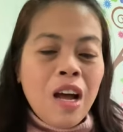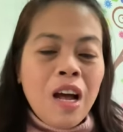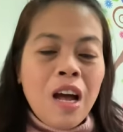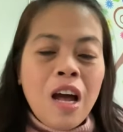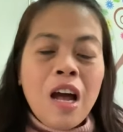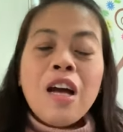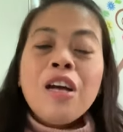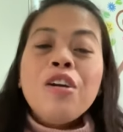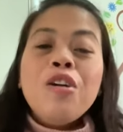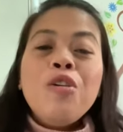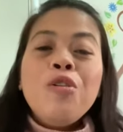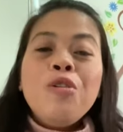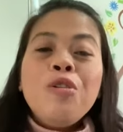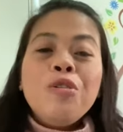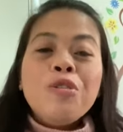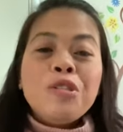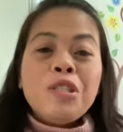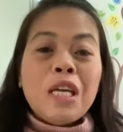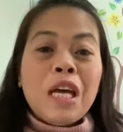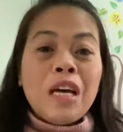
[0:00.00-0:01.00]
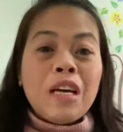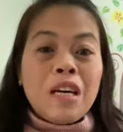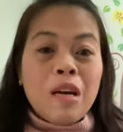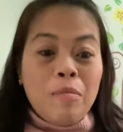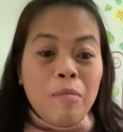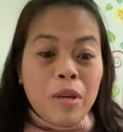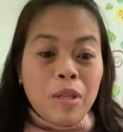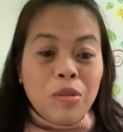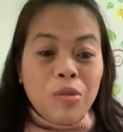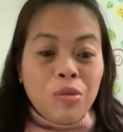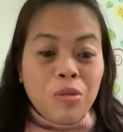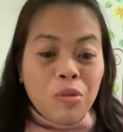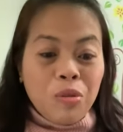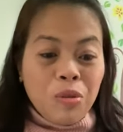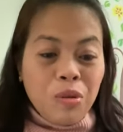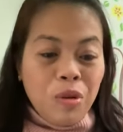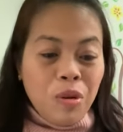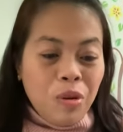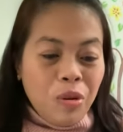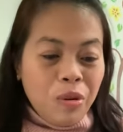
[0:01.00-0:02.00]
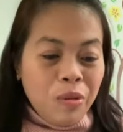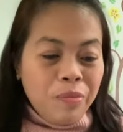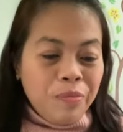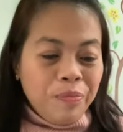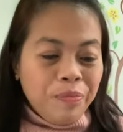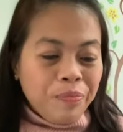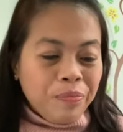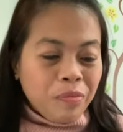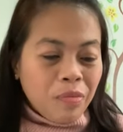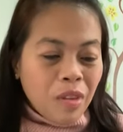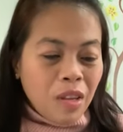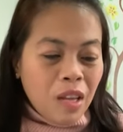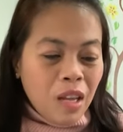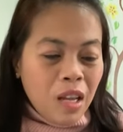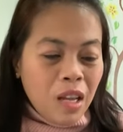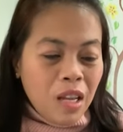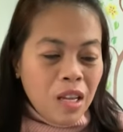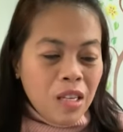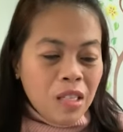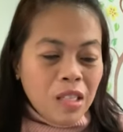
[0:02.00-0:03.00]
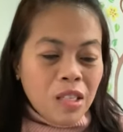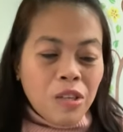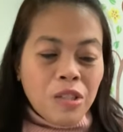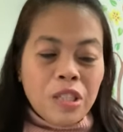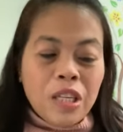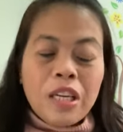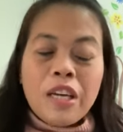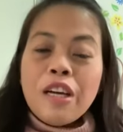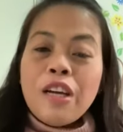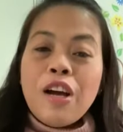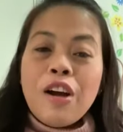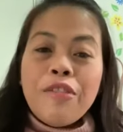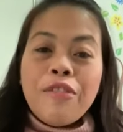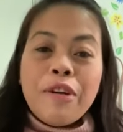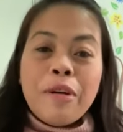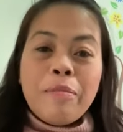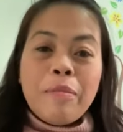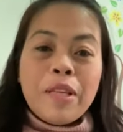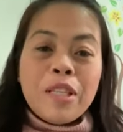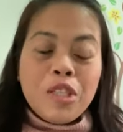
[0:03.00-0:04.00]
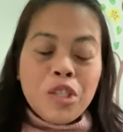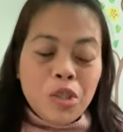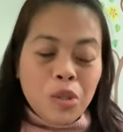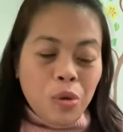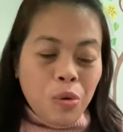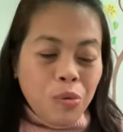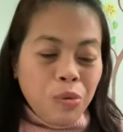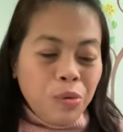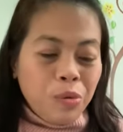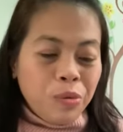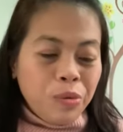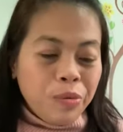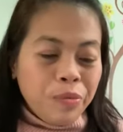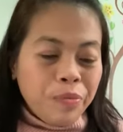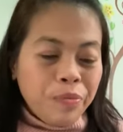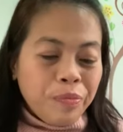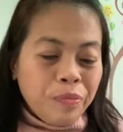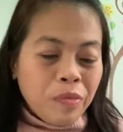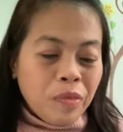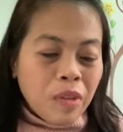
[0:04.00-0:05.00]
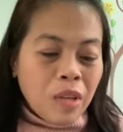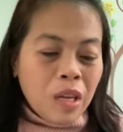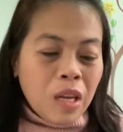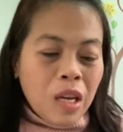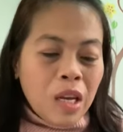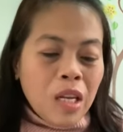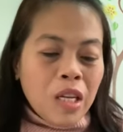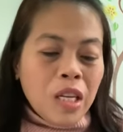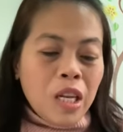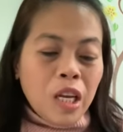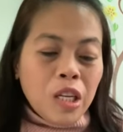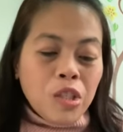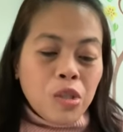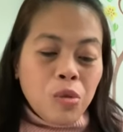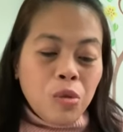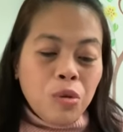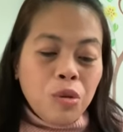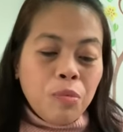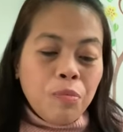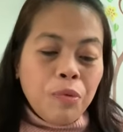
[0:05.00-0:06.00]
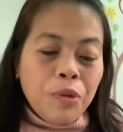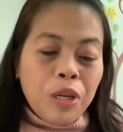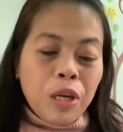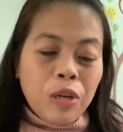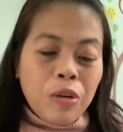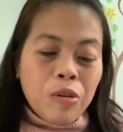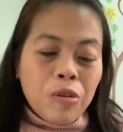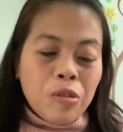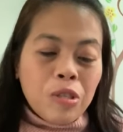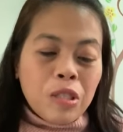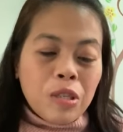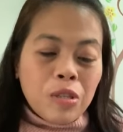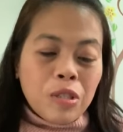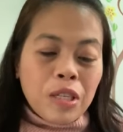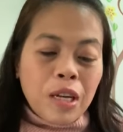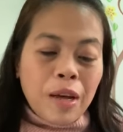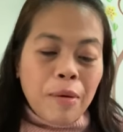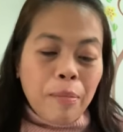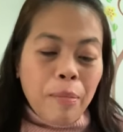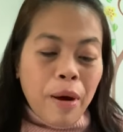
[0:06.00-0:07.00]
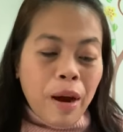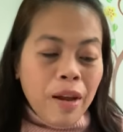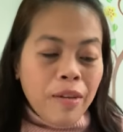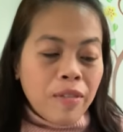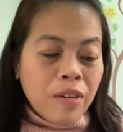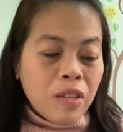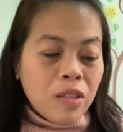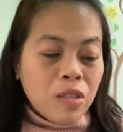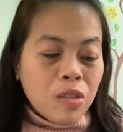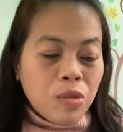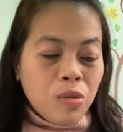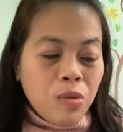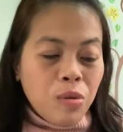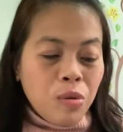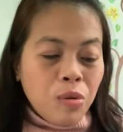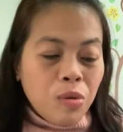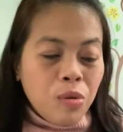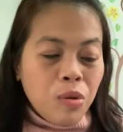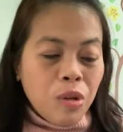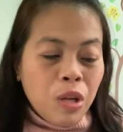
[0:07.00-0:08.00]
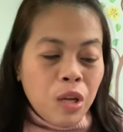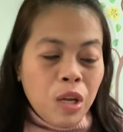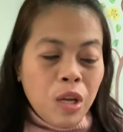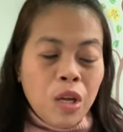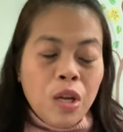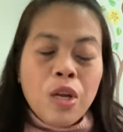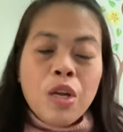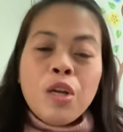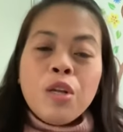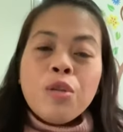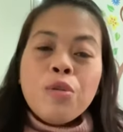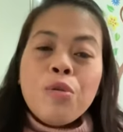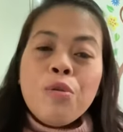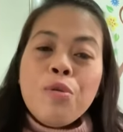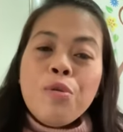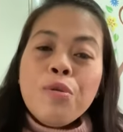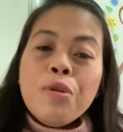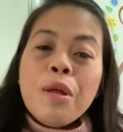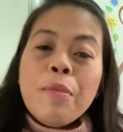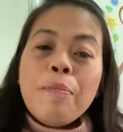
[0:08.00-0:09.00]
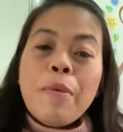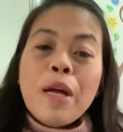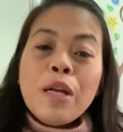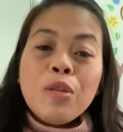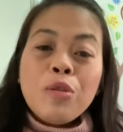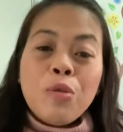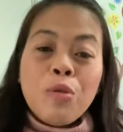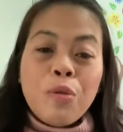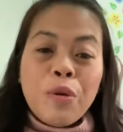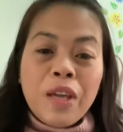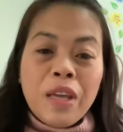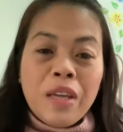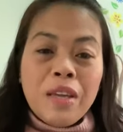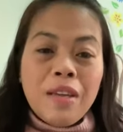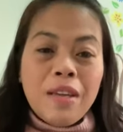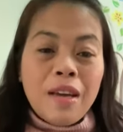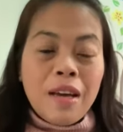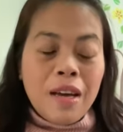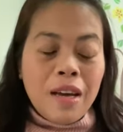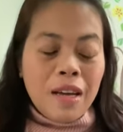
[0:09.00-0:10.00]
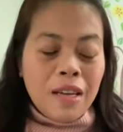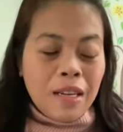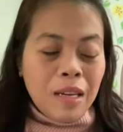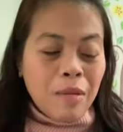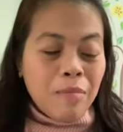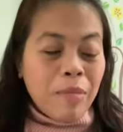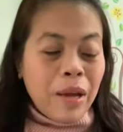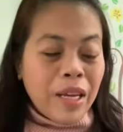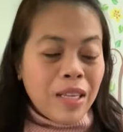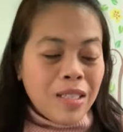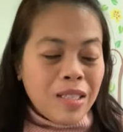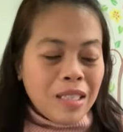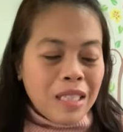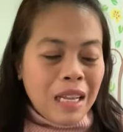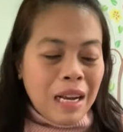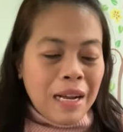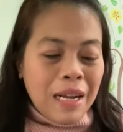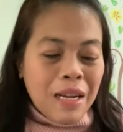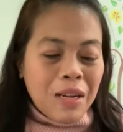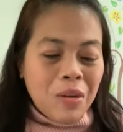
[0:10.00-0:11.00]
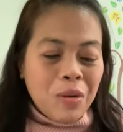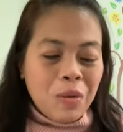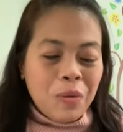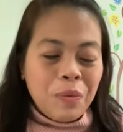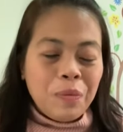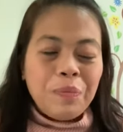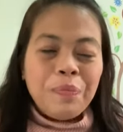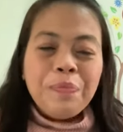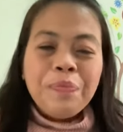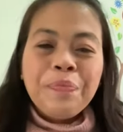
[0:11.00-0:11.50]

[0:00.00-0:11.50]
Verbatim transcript: Ako usa ka magtutudlo sa usa ka government school. Nagsugod pud ako sa usa ka private school tungod na pang tuig nga nagmaestra ako